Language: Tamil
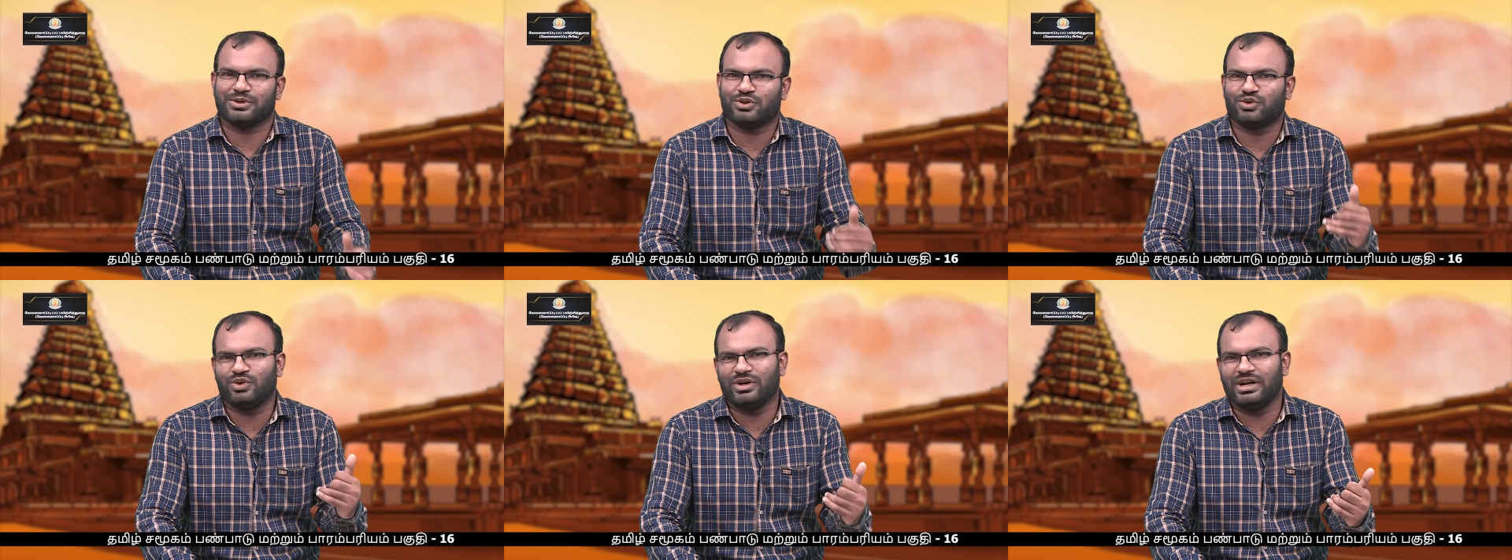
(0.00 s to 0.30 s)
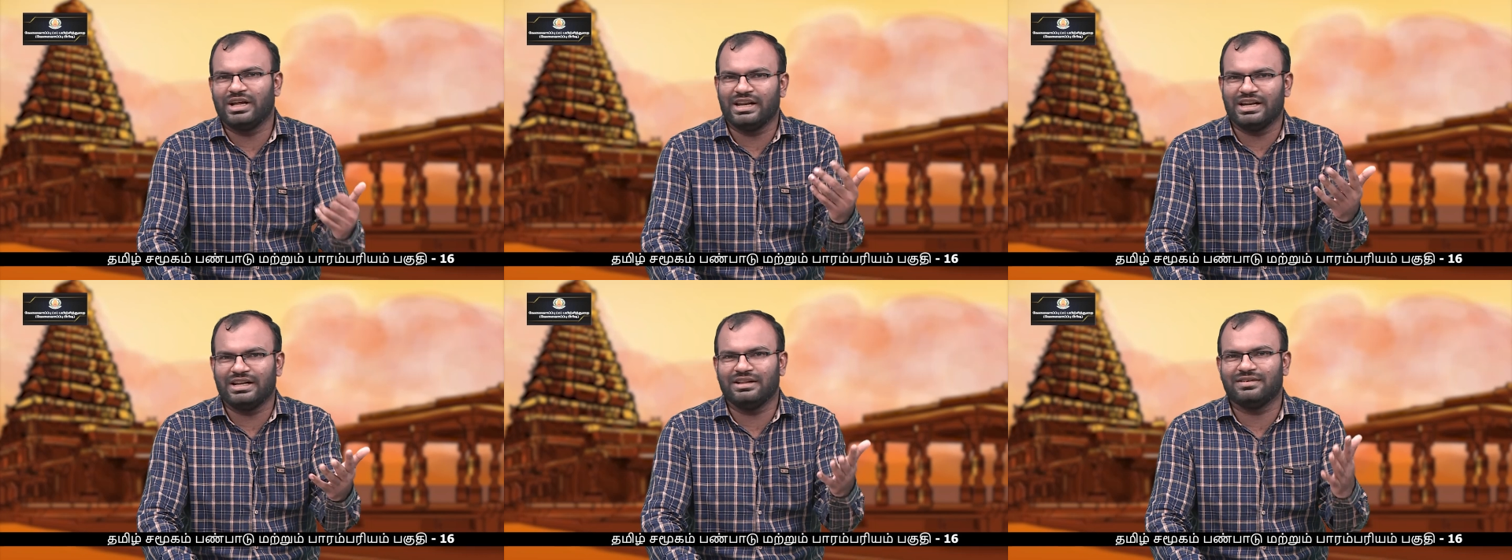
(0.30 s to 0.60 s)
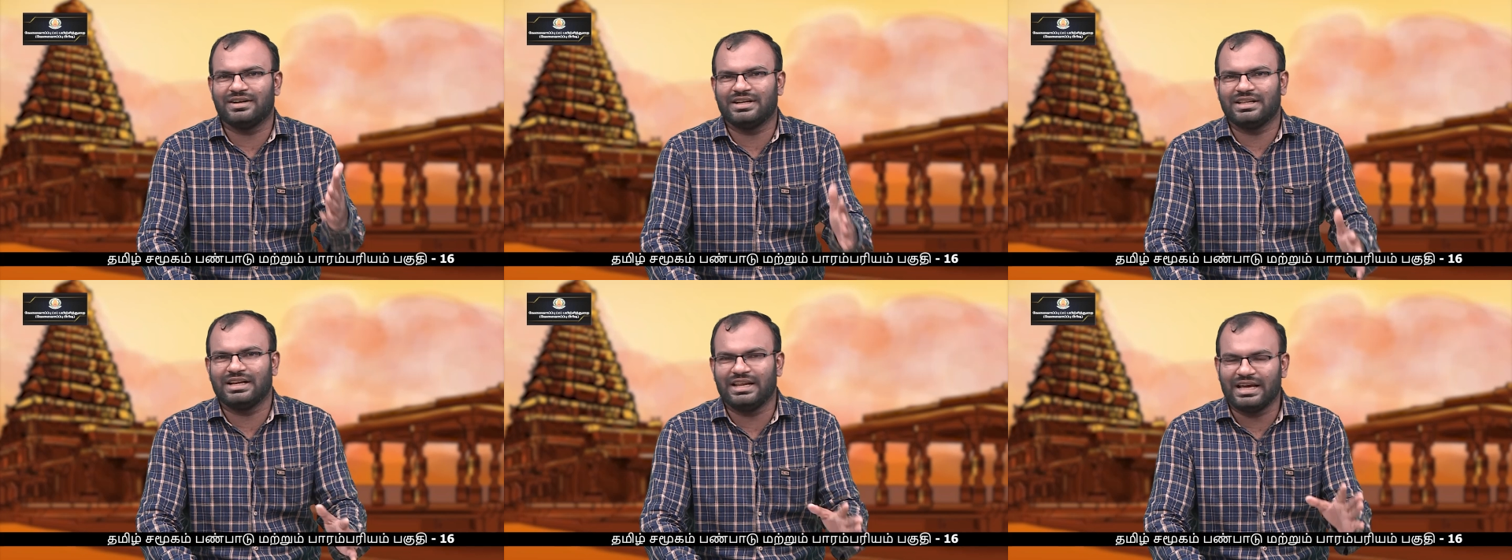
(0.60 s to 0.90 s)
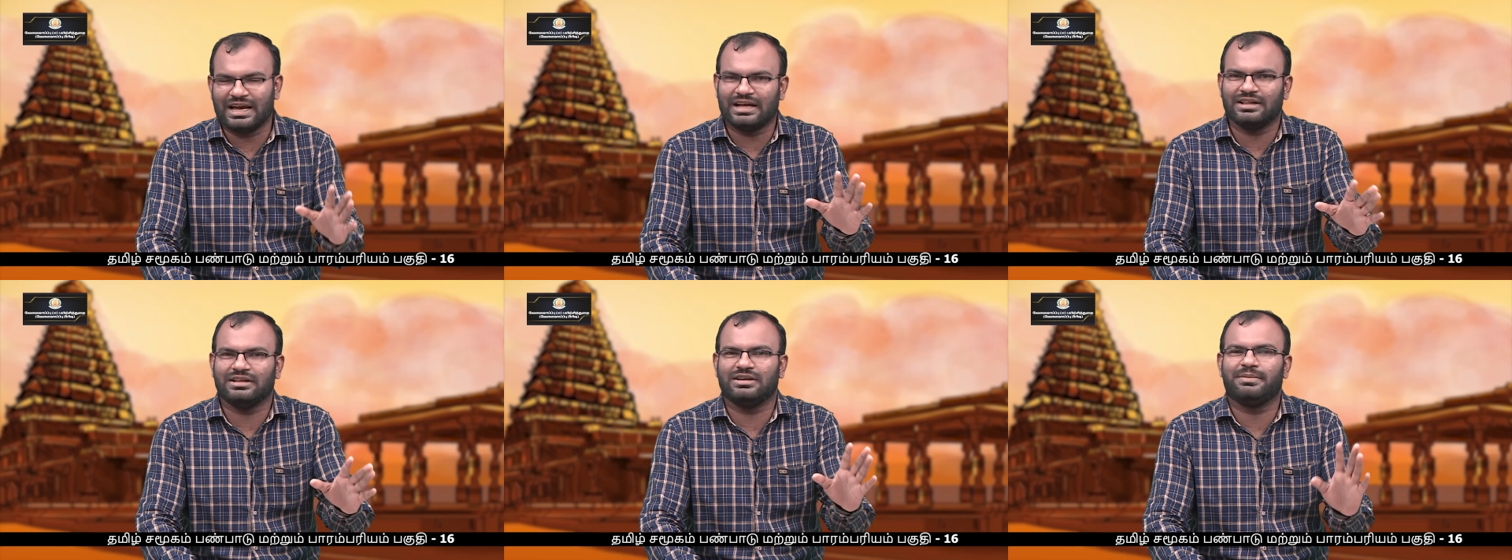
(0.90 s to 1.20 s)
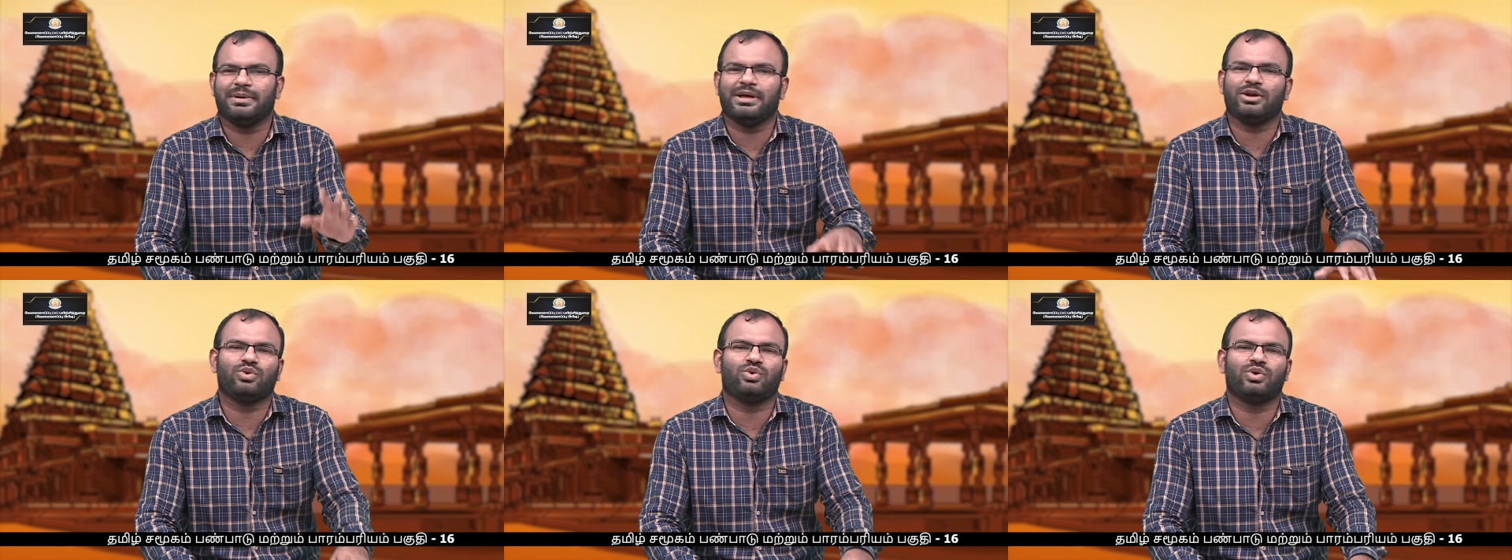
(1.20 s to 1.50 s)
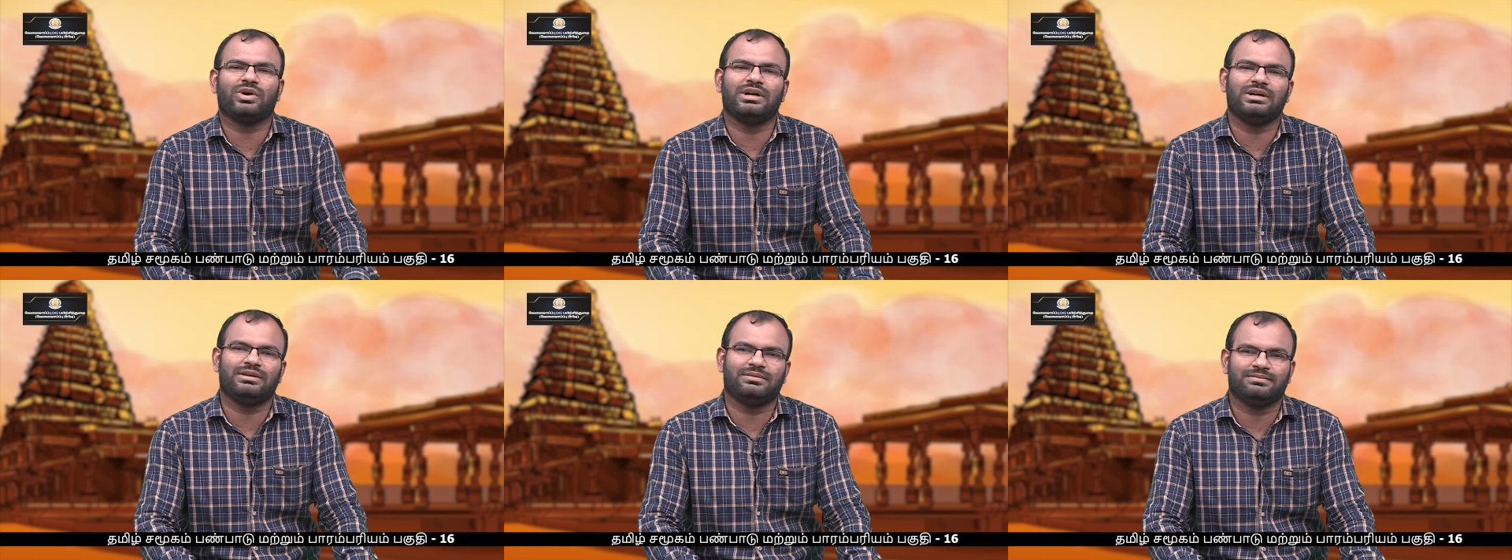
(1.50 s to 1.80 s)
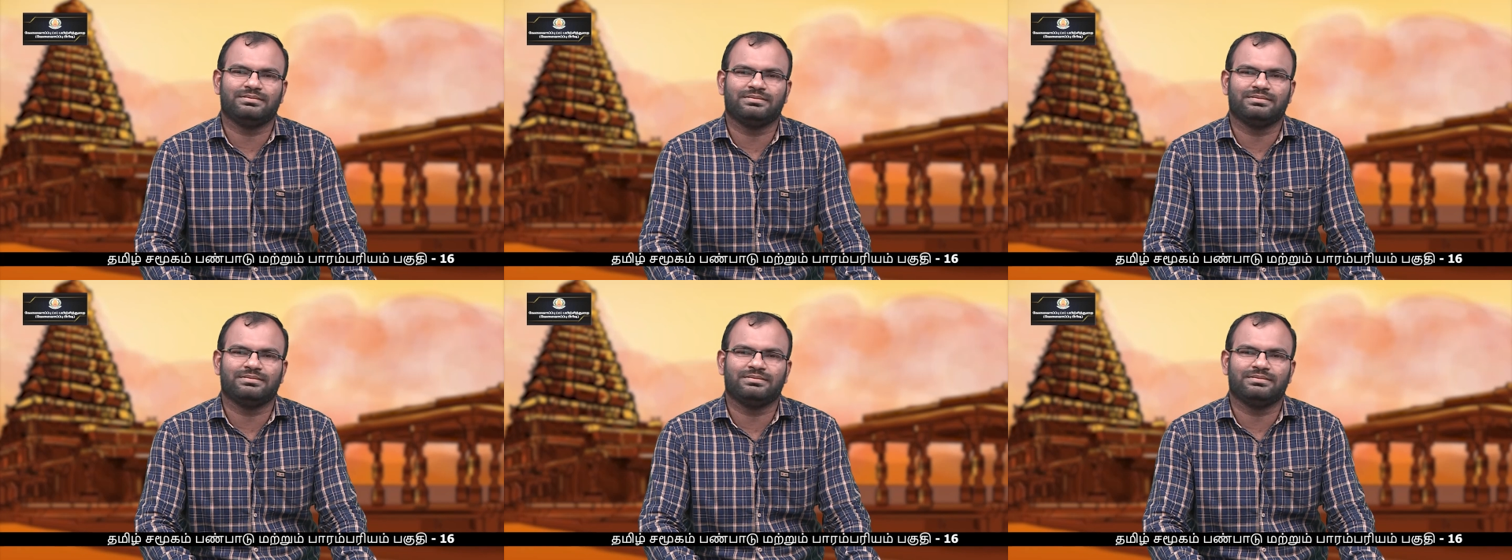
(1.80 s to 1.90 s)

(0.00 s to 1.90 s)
தொண்டையிலிருந்து வருது இல்லையா அதுக்கு பேர் குரல்